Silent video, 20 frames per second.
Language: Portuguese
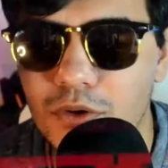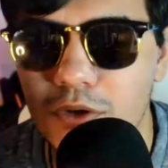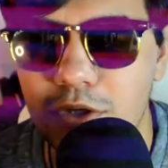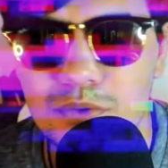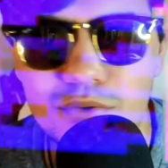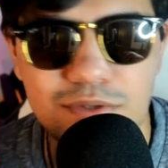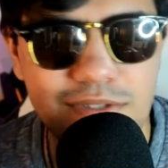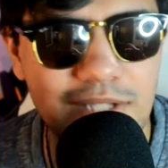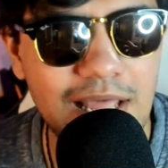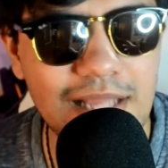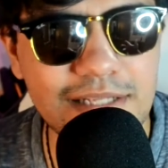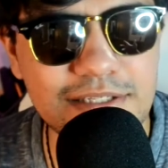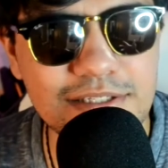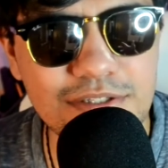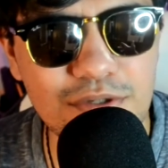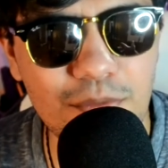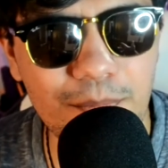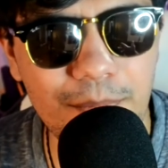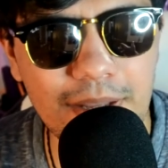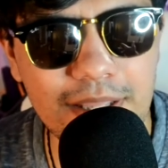E os LEDs
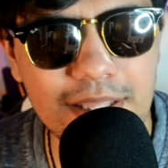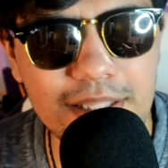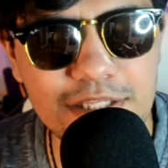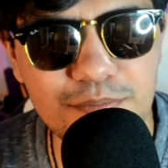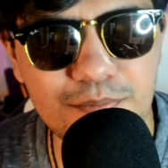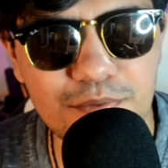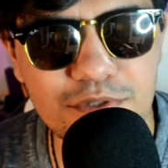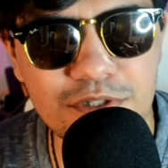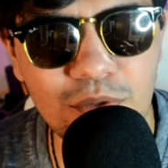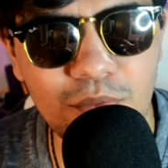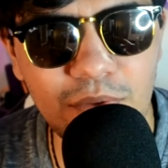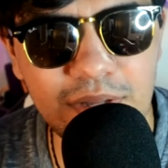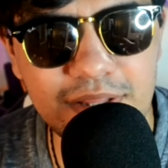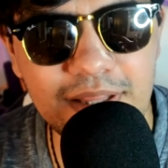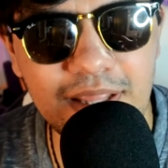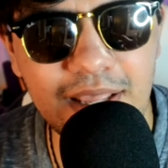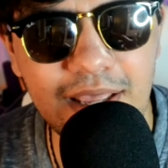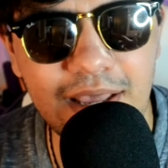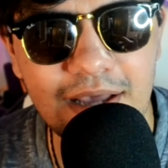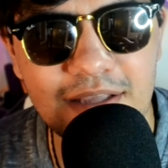eu paguei tipo 50
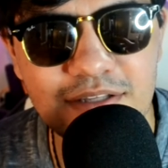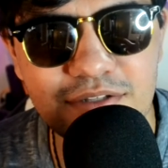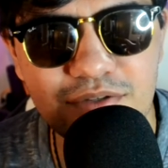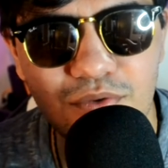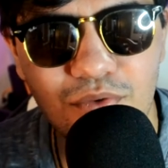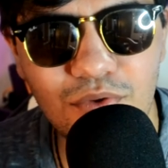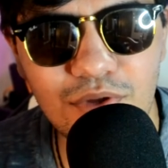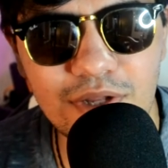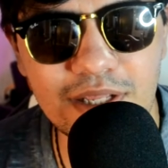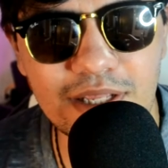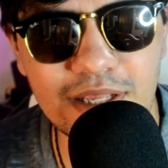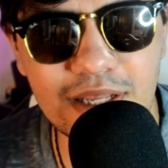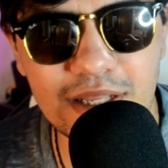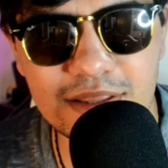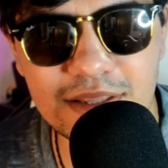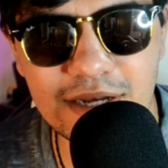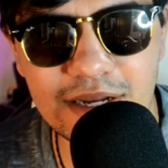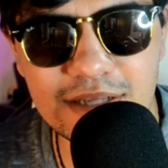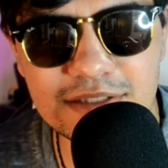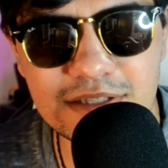reais e coloquei
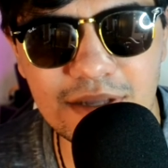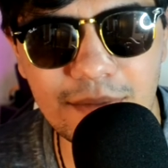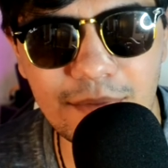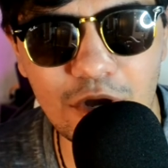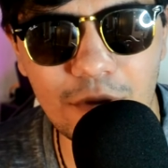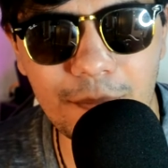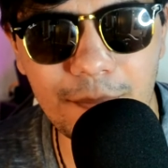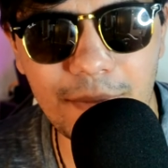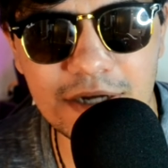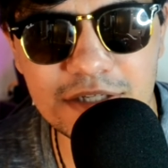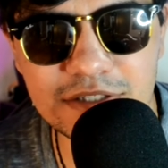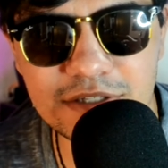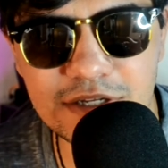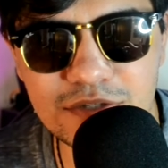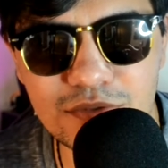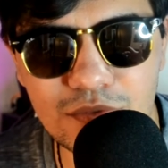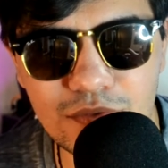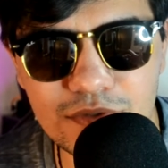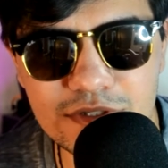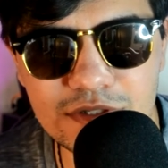atrás da maior parte das
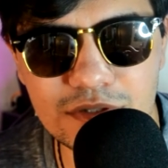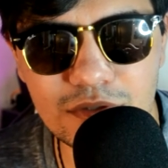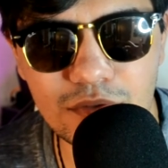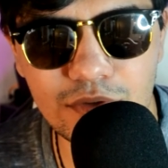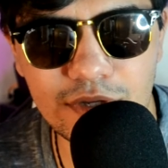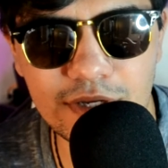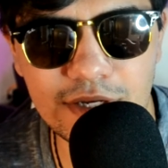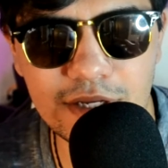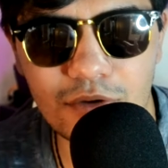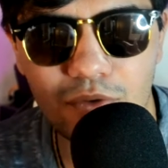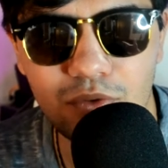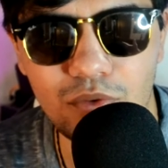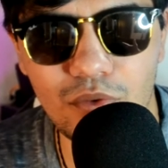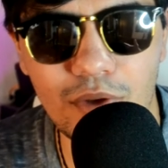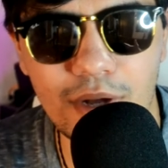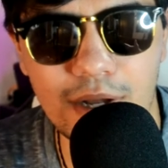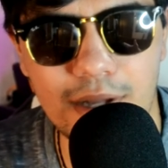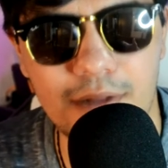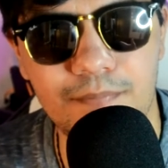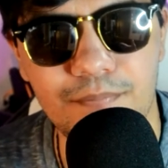coisas que eu queria
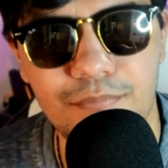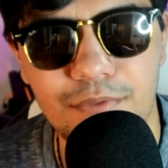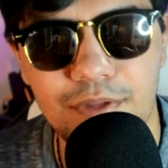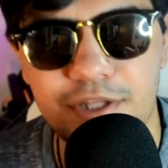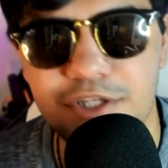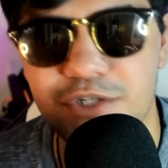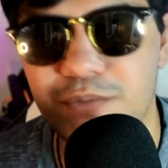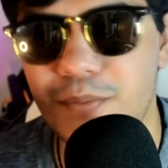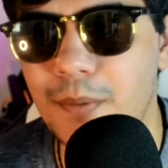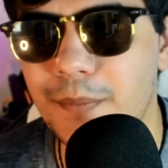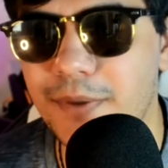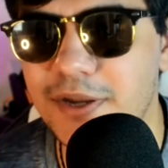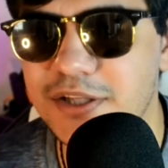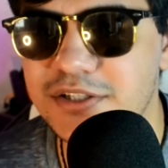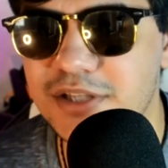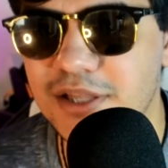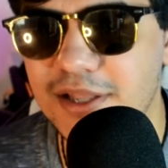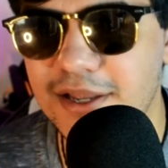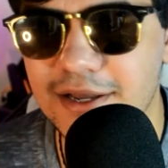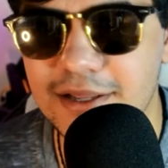colocar. Tipo a
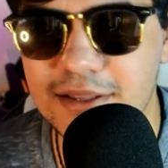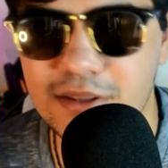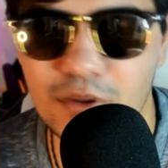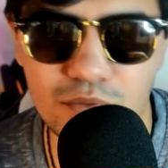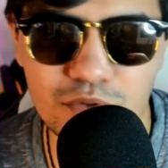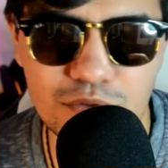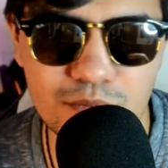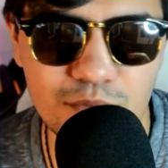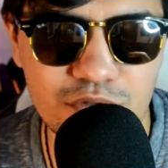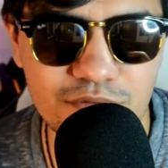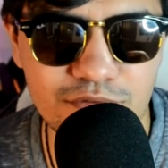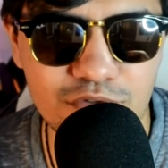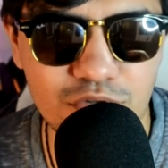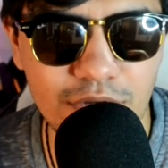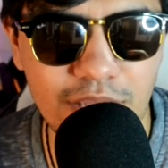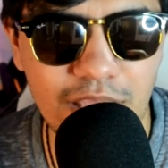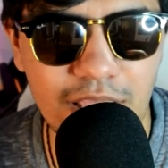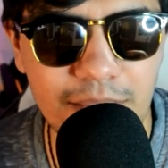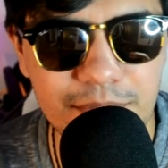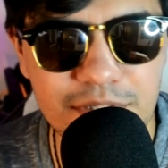prateleira que estão os meus
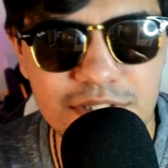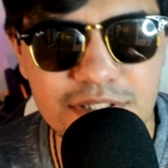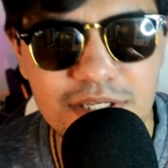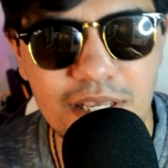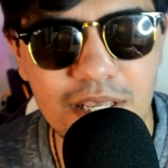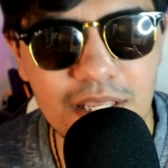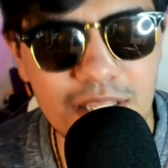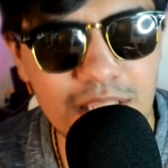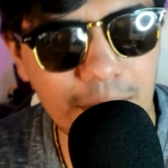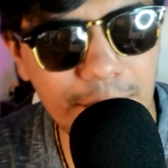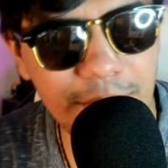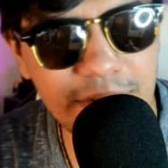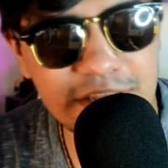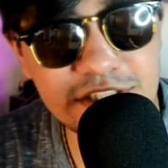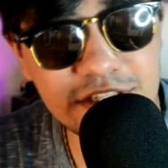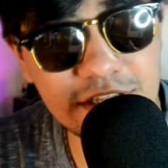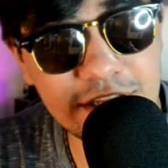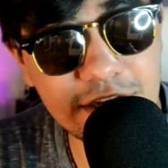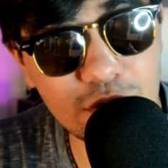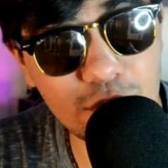videogames e a
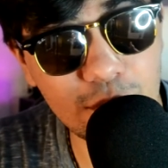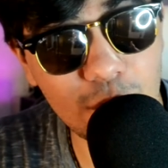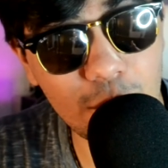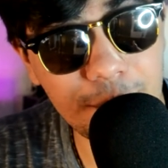prateleira do meu